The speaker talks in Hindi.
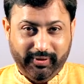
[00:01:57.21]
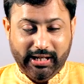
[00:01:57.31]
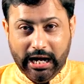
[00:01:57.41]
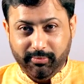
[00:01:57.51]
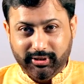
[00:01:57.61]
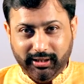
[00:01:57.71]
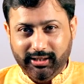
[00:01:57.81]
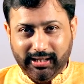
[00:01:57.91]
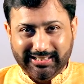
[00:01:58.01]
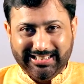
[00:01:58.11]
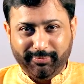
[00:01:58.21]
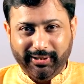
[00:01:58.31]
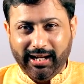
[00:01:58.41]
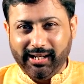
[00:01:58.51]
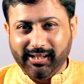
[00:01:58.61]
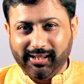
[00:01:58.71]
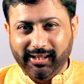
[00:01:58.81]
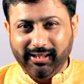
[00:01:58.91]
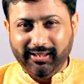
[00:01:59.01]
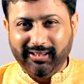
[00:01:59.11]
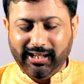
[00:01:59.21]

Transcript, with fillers: क्या हम सही रास्ते पे हैं या नहीं